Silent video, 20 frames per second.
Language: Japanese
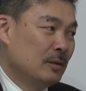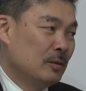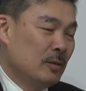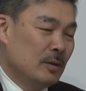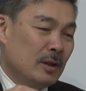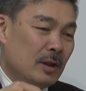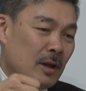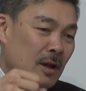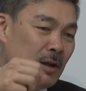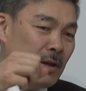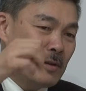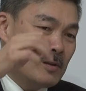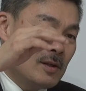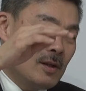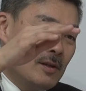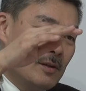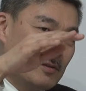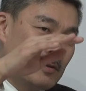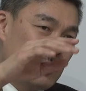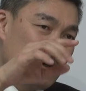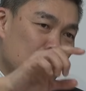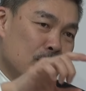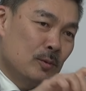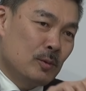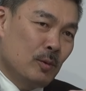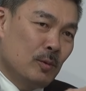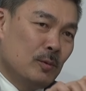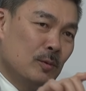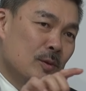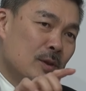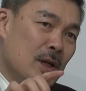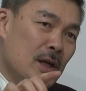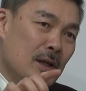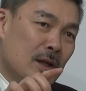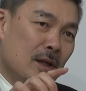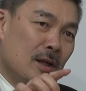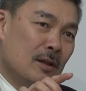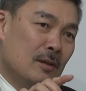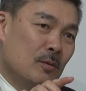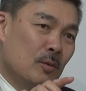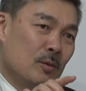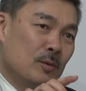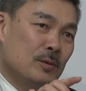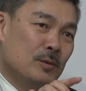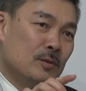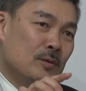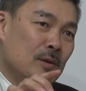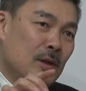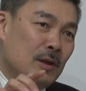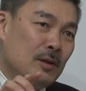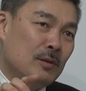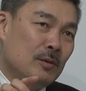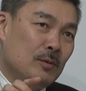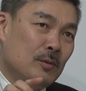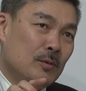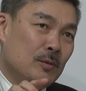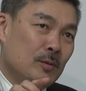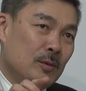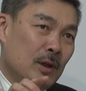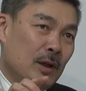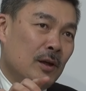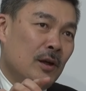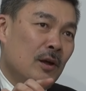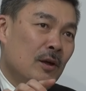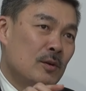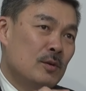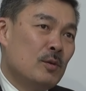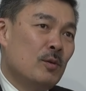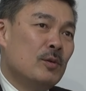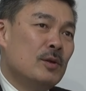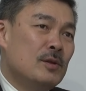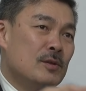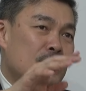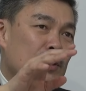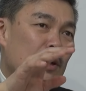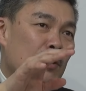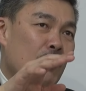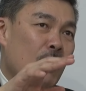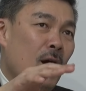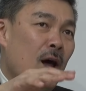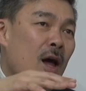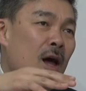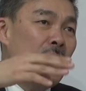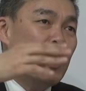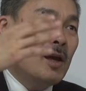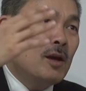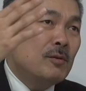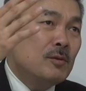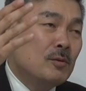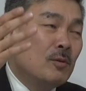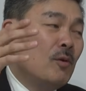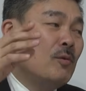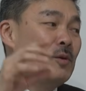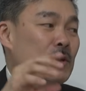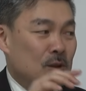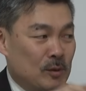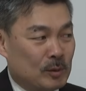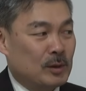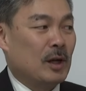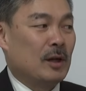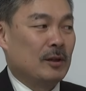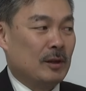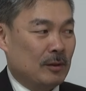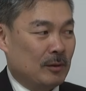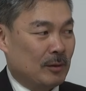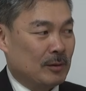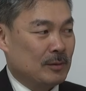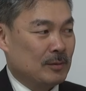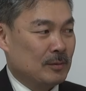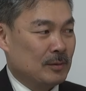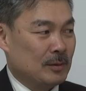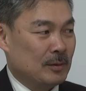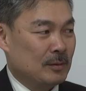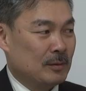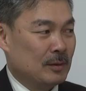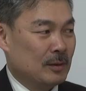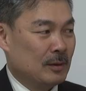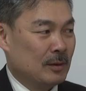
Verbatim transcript: ほいで軽減税率があるとそこの財源どうすんねんということで消費税は上げる論理に使われたりとかするんですよ。